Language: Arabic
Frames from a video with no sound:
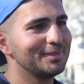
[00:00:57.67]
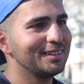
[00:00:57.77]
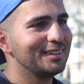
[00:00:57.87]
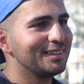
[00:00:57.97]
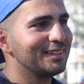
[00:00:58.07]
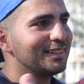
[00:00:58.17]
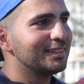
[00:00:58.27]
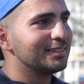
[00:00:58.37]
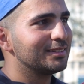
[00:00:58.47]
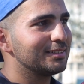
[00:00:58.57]
لانه
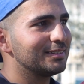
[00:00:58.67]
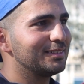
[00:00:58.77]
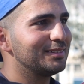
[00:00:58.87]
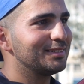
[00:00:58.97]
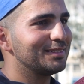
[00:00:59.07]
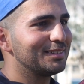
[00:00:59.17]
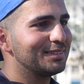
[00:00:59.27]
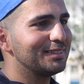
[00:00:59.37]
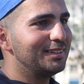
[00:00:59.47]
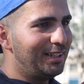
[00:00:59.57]
اهله
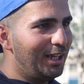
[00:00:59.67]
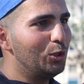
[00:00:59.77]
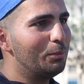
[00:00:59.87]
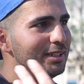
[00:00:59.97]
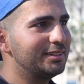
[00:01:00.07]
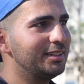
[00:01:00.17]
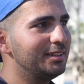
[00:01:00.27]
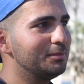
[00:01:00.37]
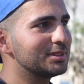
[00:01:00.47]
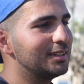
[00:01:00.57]
ميتين الاهله ميتين طيب
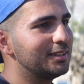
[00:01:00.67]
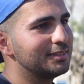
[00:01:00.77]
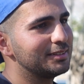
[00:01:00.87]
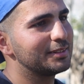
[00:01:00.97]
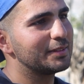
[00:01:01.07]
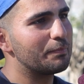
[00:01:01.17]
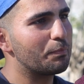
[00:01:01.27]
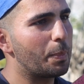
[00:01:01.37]
الخشبه ليش يتيمه؟